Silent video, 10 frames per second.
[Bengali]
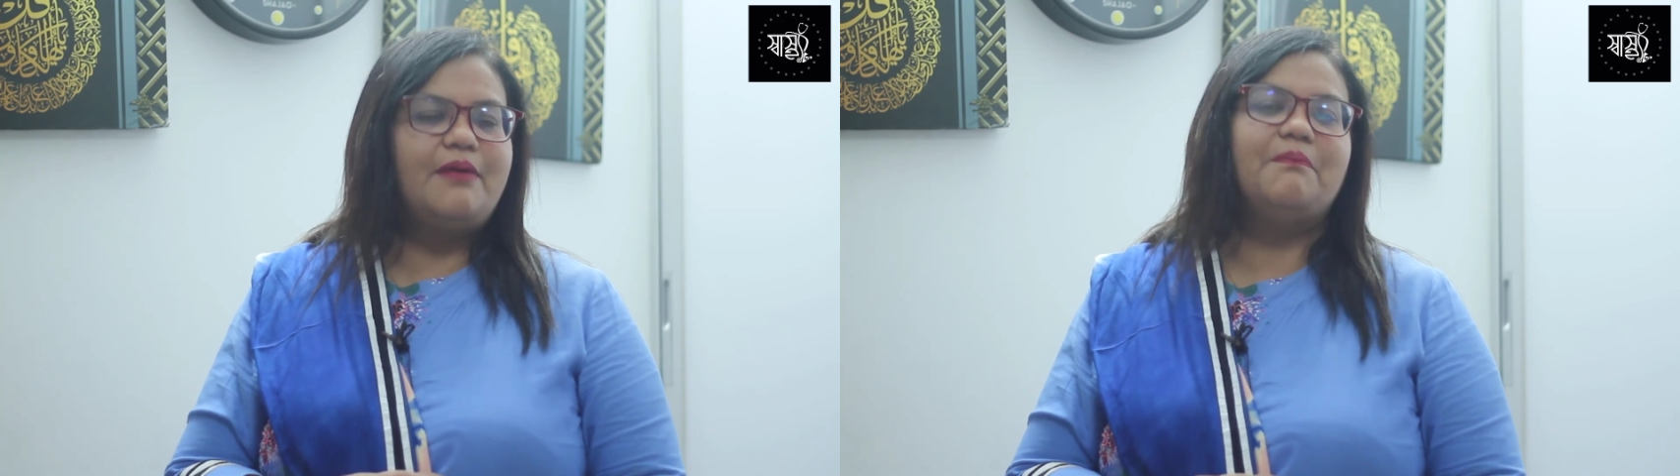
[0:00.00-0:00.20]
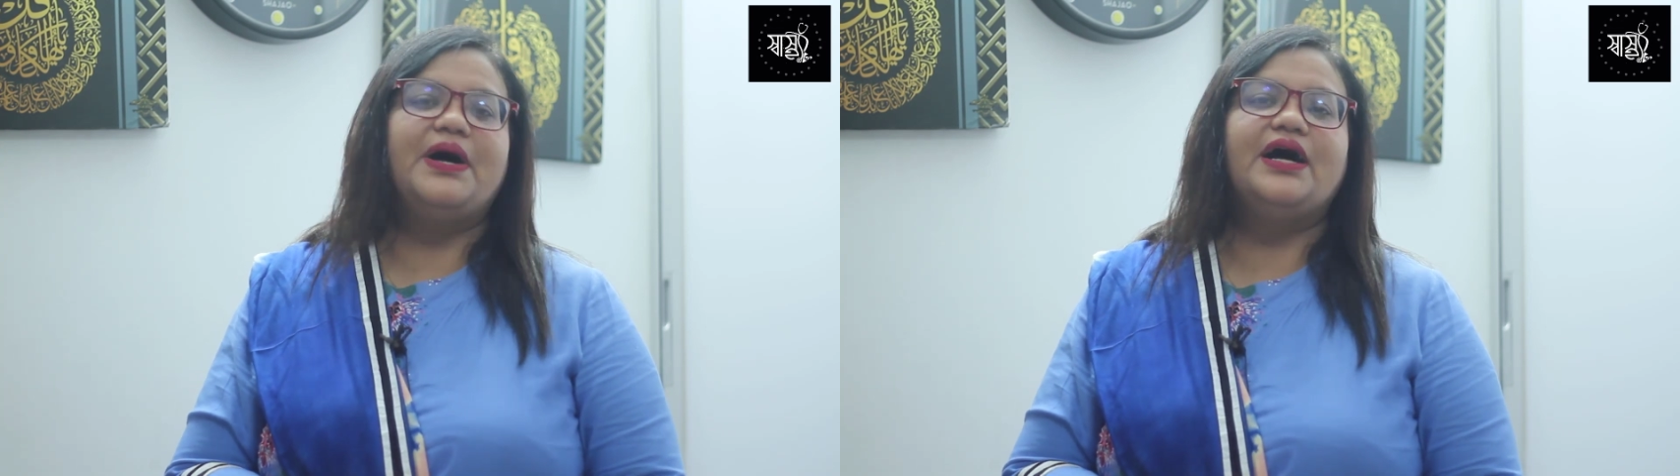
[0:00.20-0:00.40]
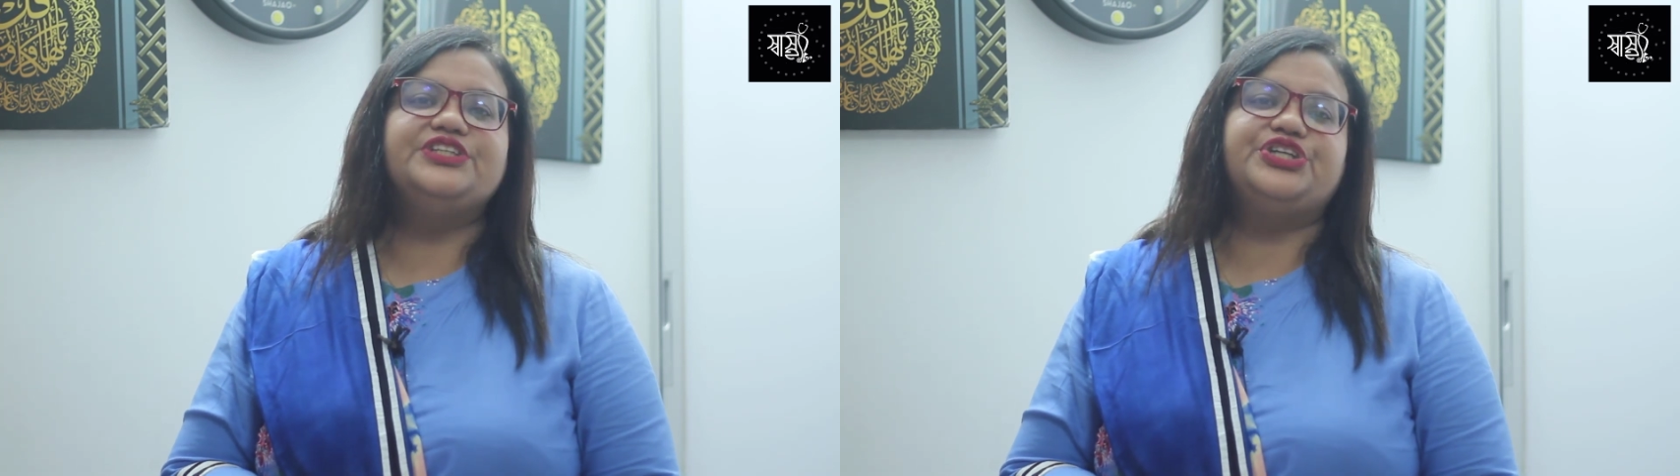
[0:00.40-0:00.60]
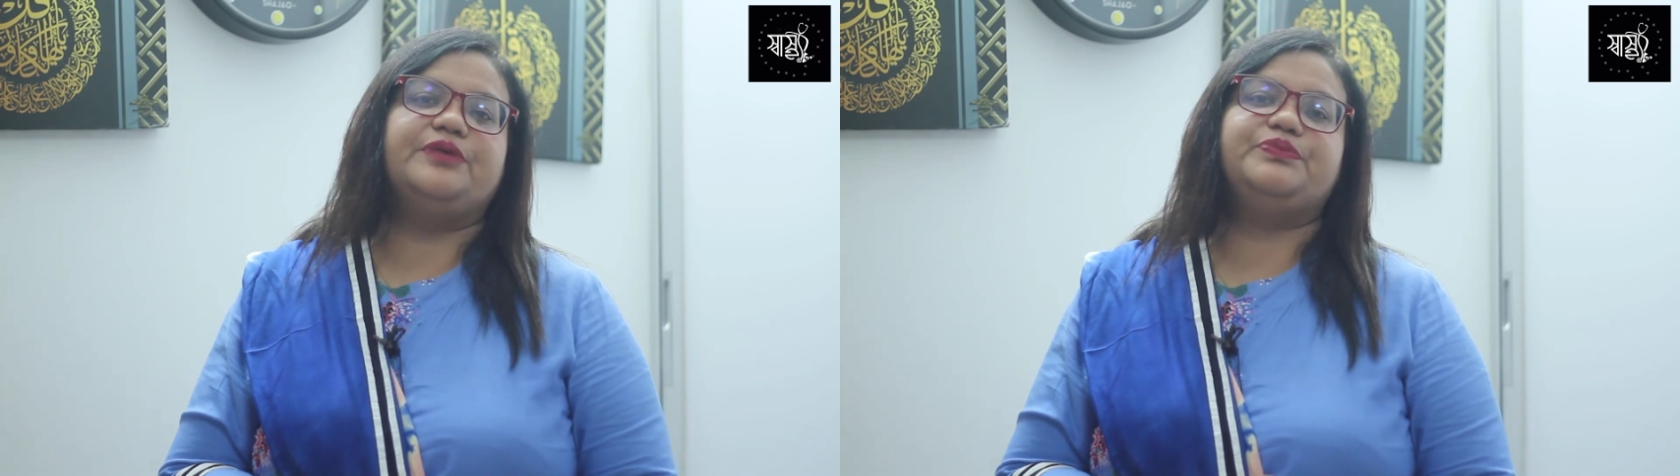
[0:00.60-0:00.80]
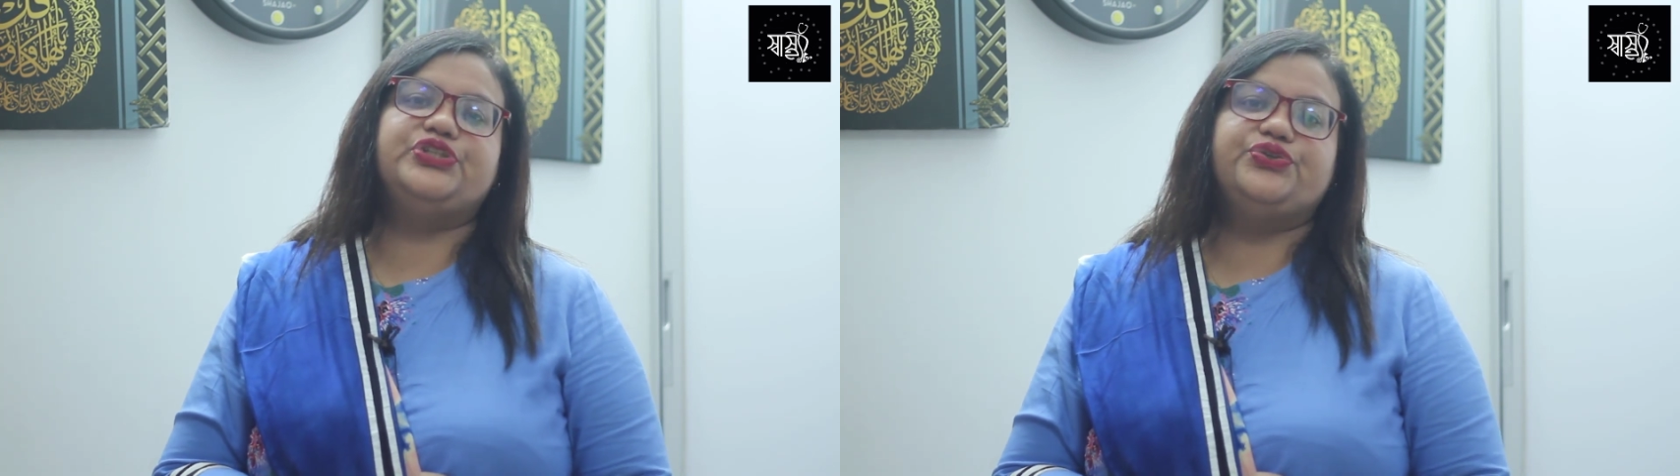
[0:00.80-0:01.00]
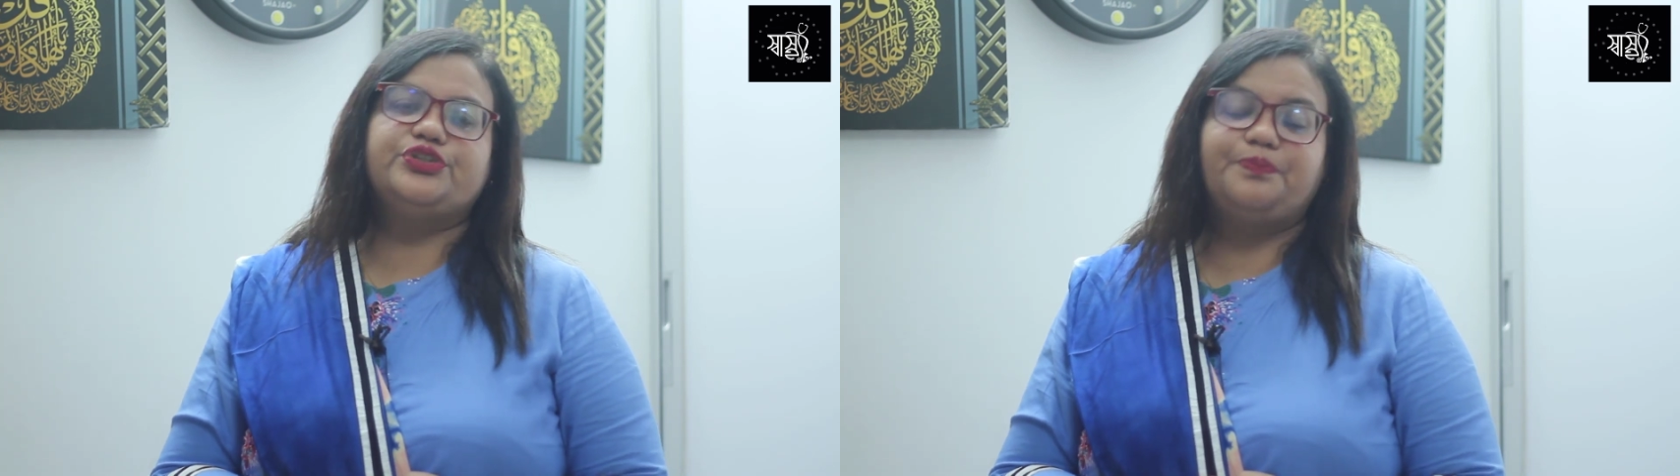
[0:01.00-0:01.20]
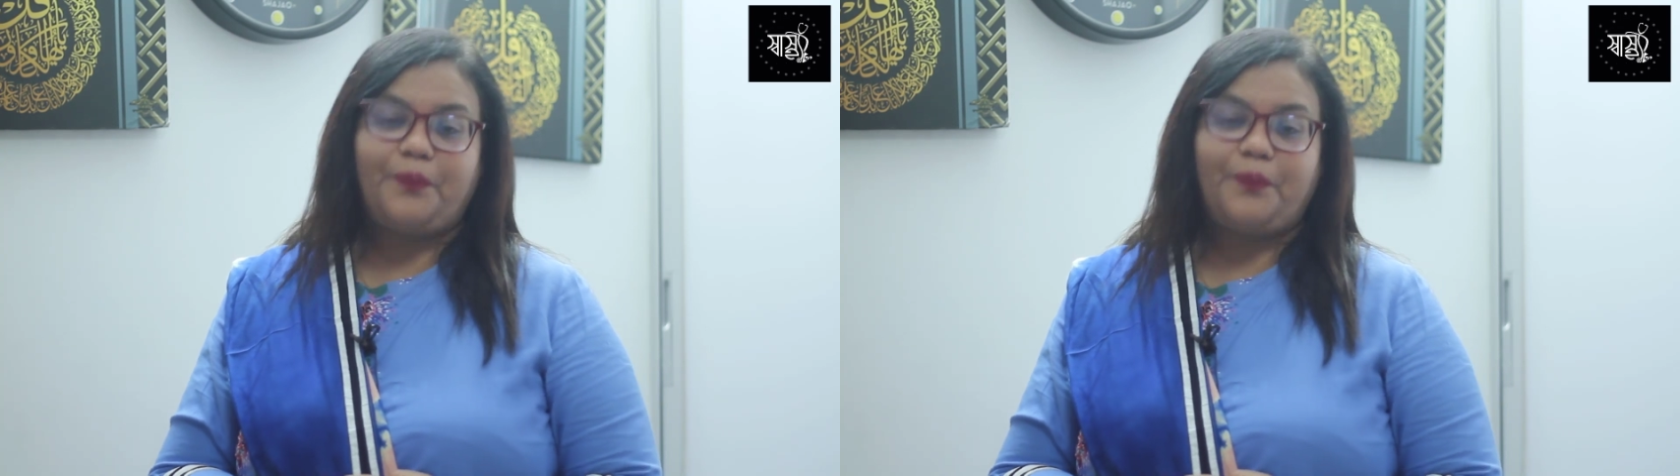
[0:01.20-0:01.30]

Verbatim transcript: বা যারা পিসিউস